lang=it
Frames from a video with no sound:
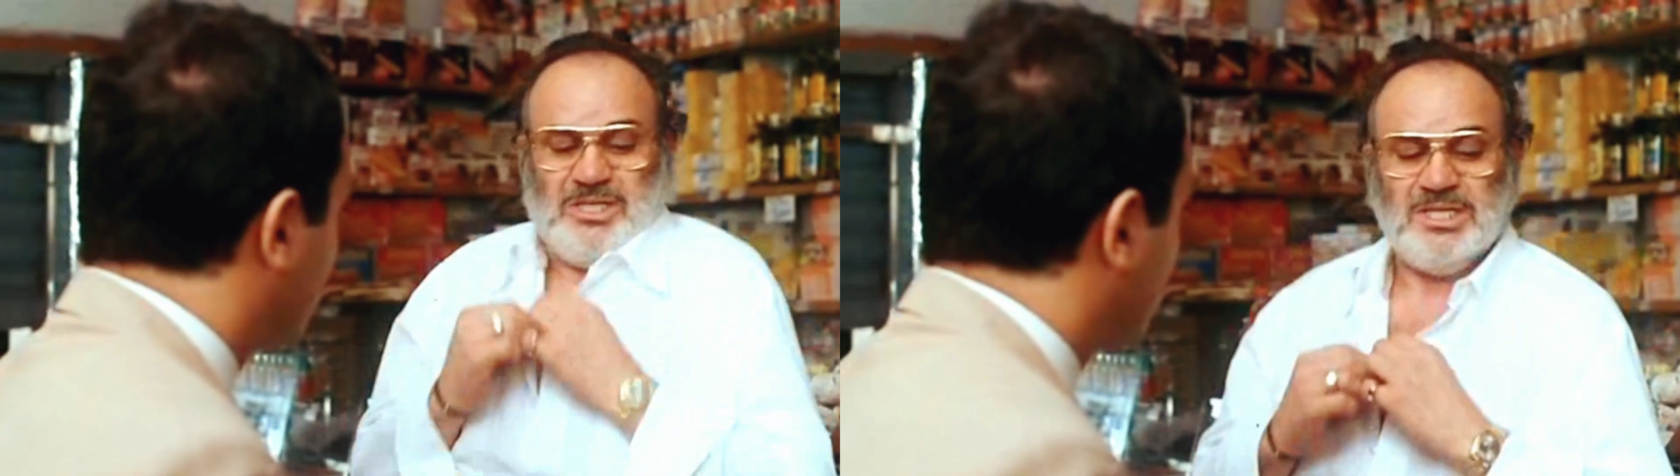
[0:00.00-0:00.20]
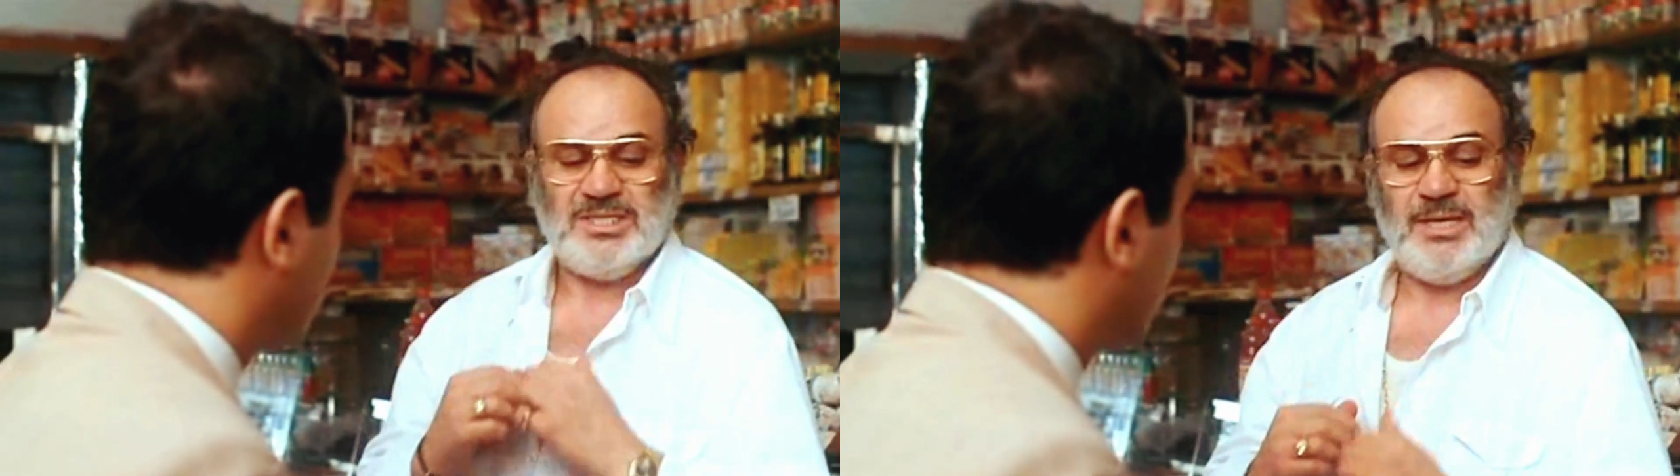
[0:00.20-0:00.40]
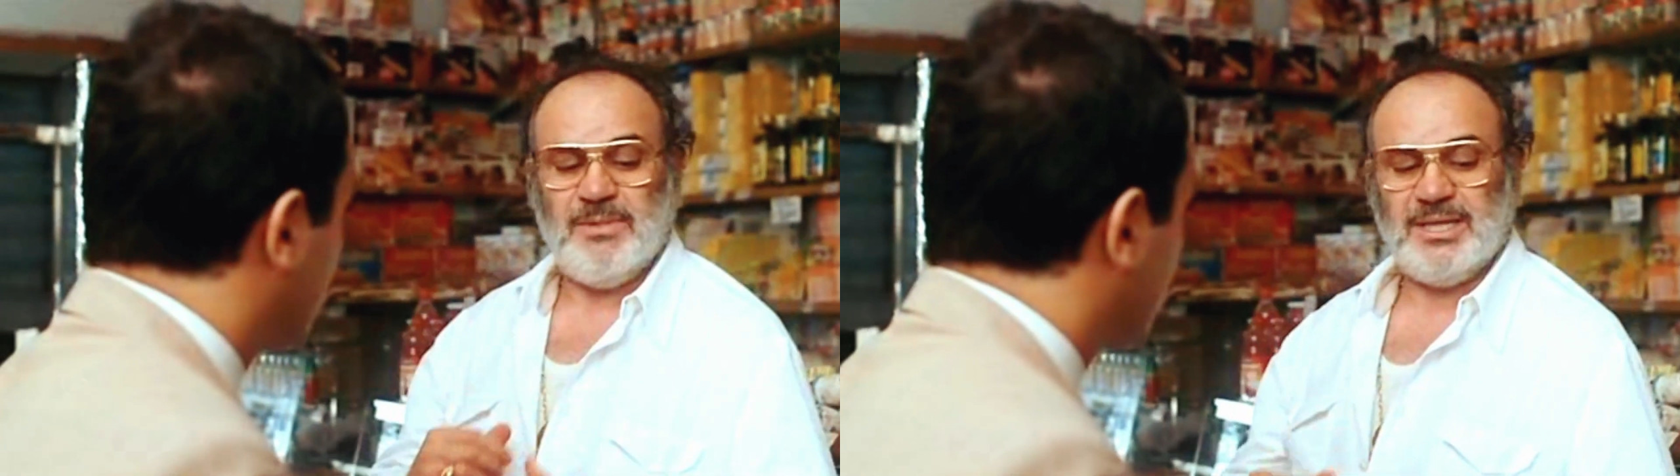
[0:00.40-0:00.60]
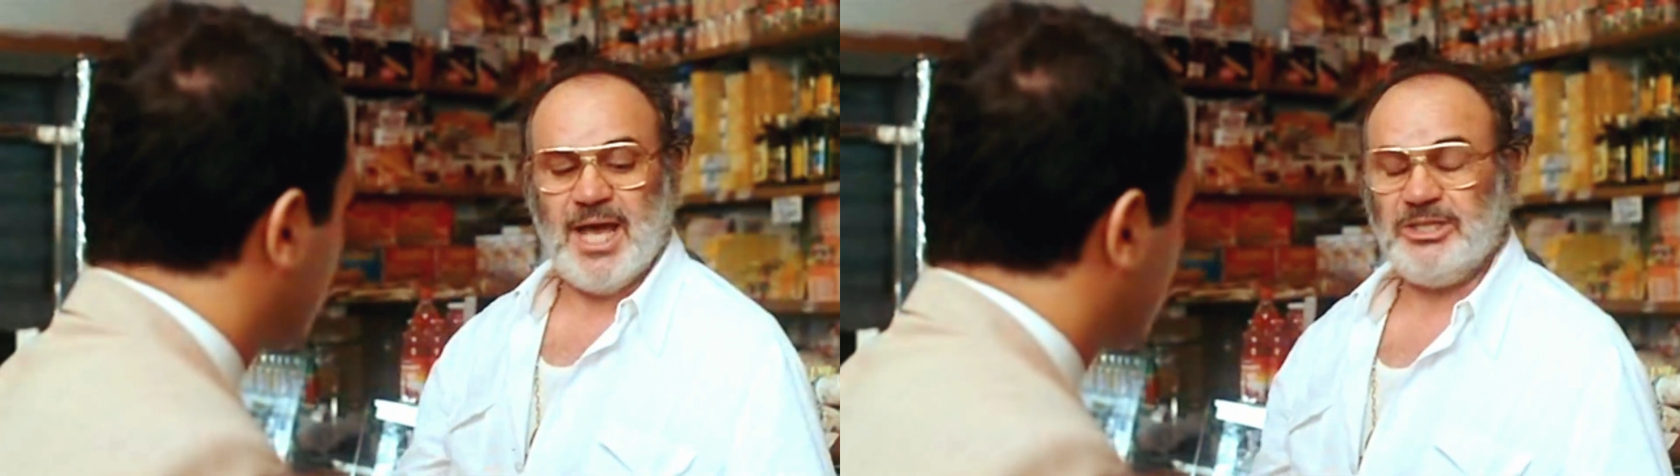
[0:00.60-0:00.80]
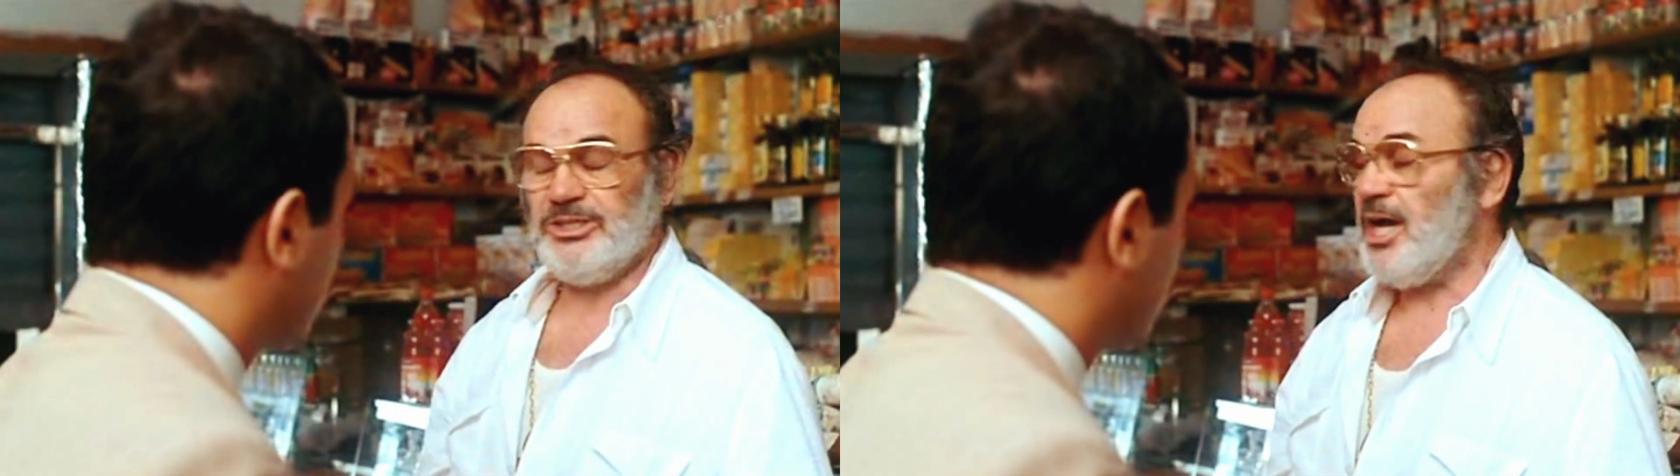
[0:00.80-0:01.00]

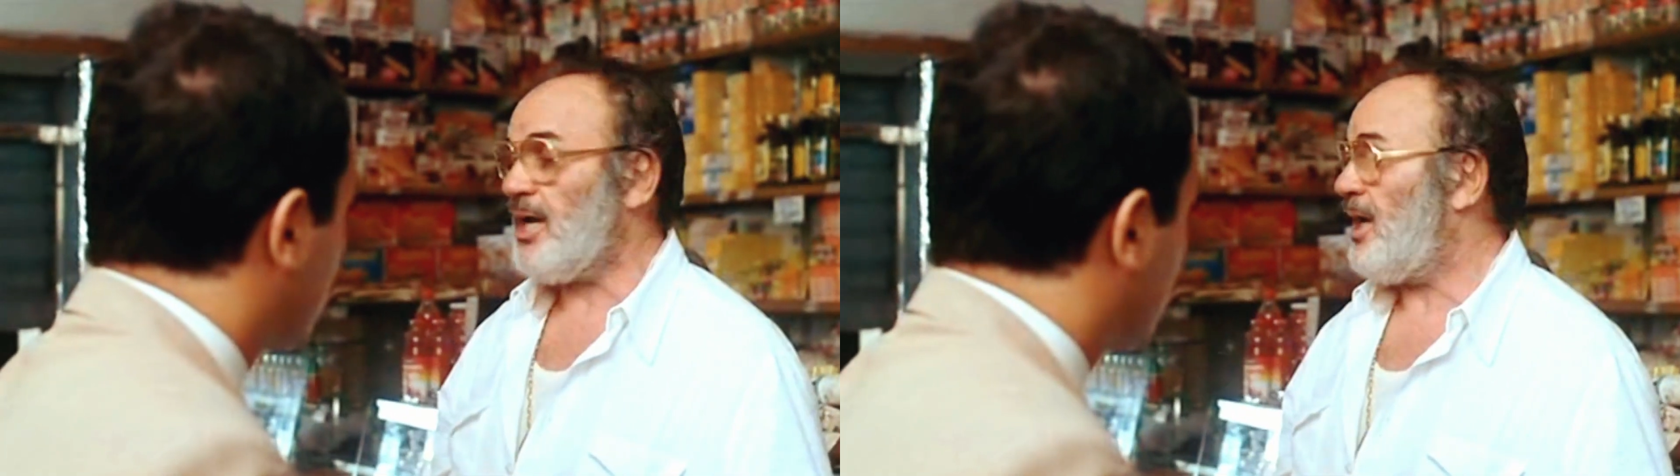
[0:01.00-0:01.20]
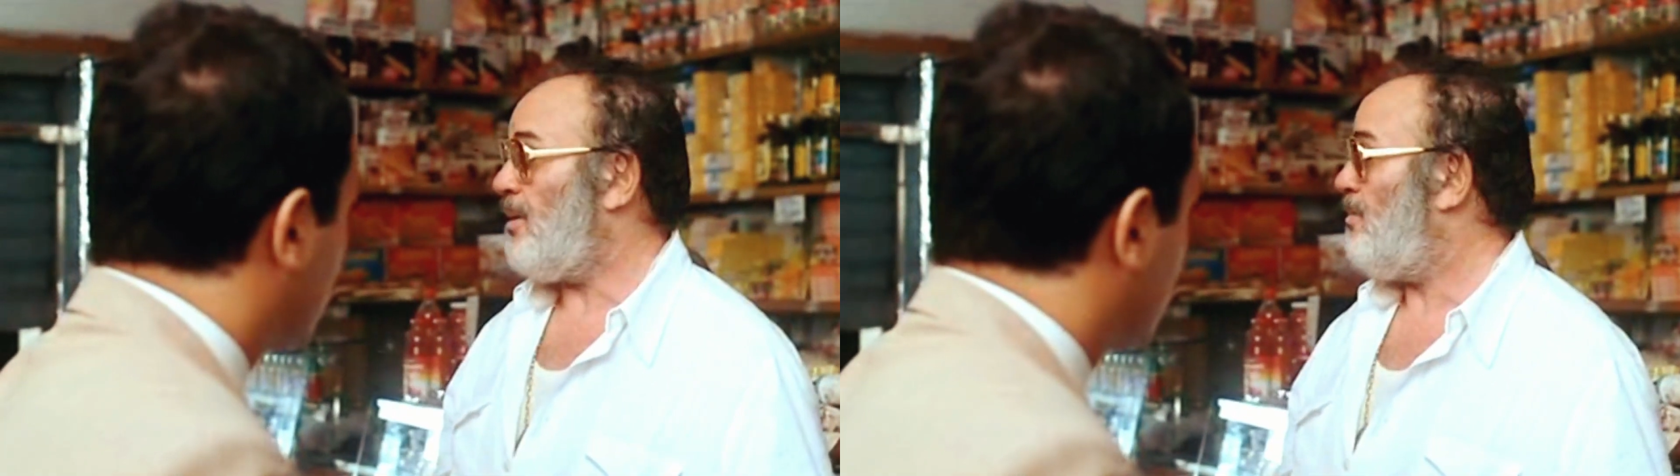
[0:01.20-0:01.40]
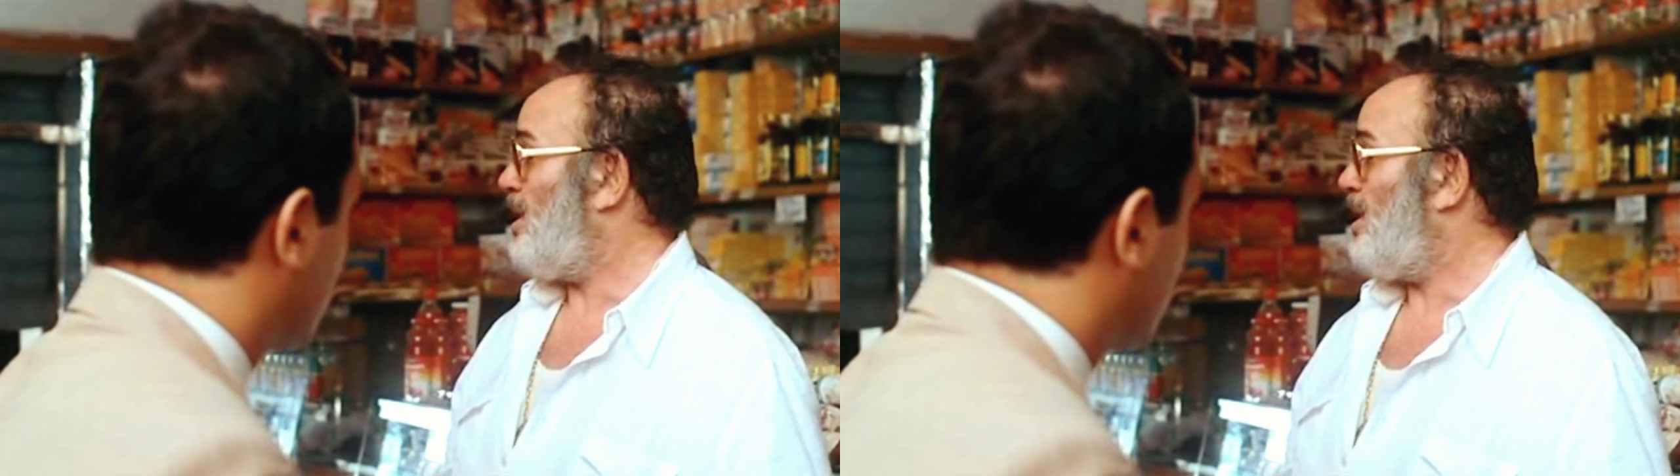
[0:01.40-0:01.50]
risistemato la giacca,